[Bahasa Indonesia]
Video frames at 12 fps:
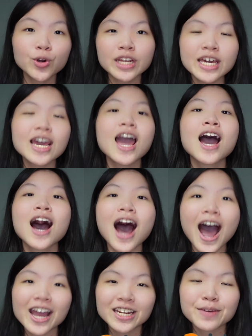di
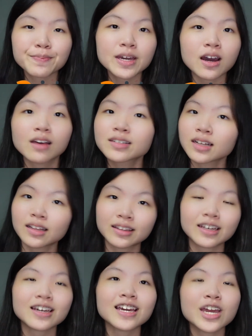IDP
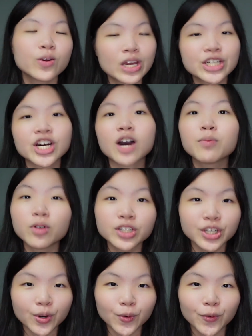Consulting Indonesia
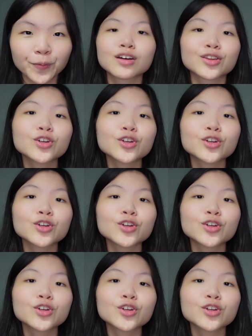Kebonjeruk.